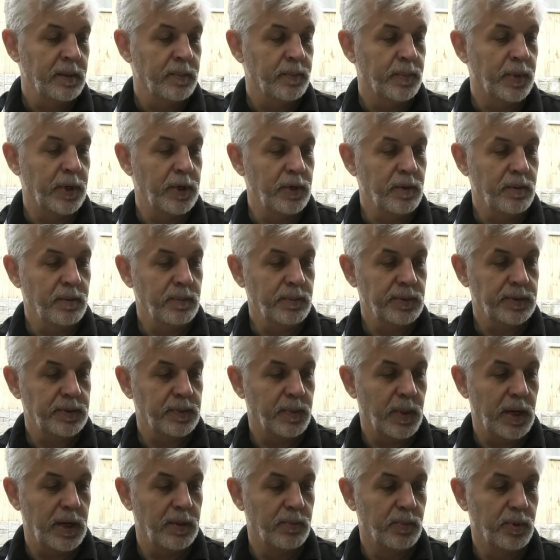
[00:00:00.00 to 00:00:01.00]
Прем с
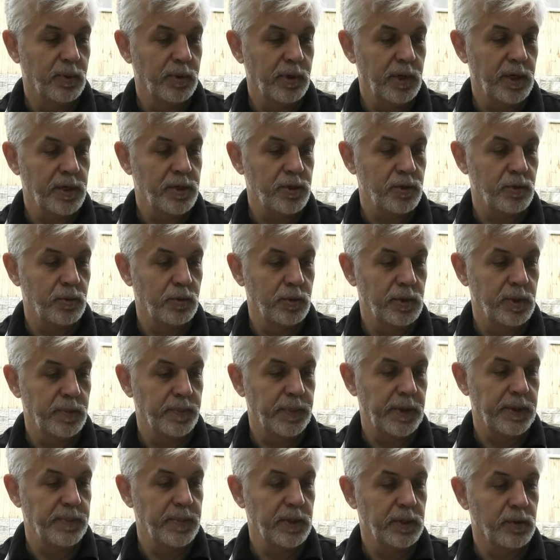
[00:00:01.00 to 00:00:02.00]
мольбой о чуде
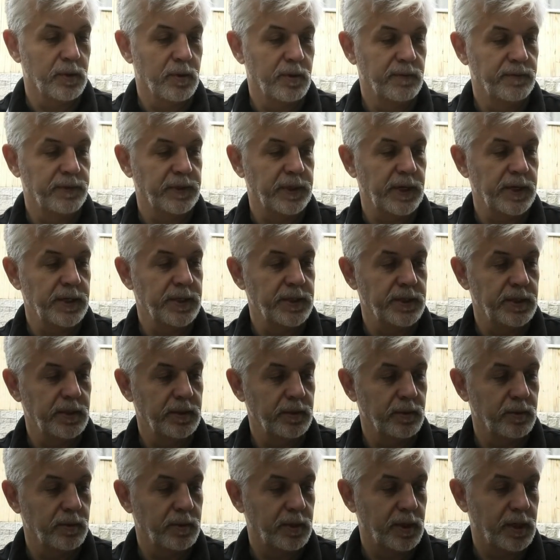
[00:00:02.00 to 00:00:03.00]
прямиком в
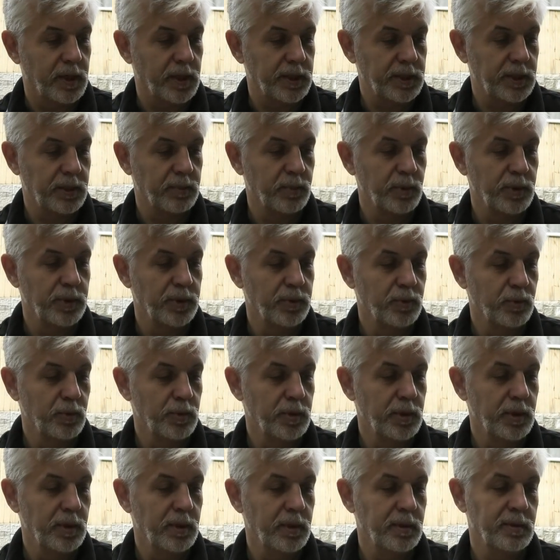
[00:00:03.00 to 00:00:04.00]
трясину, каждому
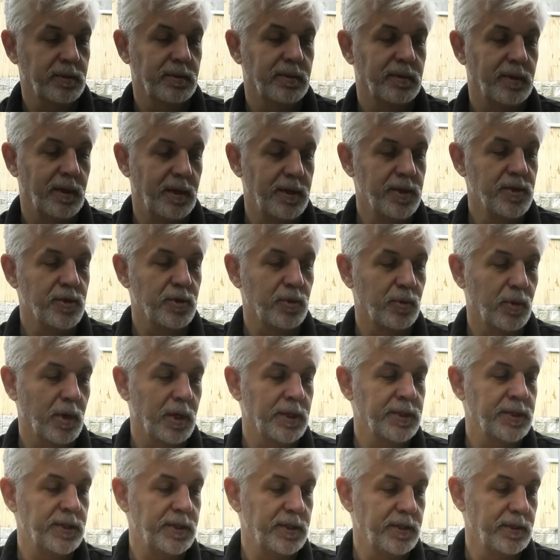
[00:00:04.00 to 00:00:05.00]
иуде личную
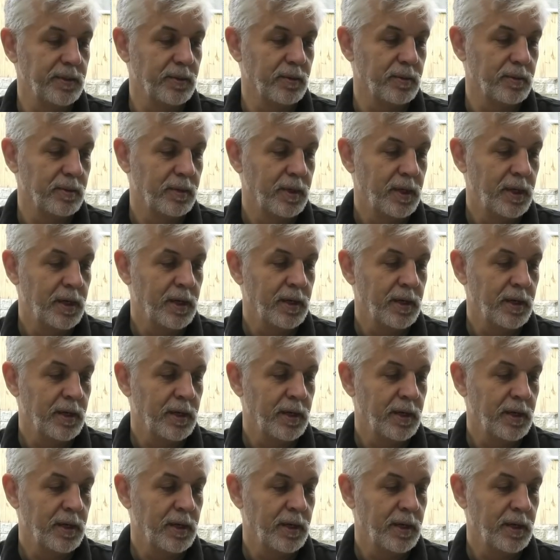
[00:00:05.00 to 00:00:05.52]
осину,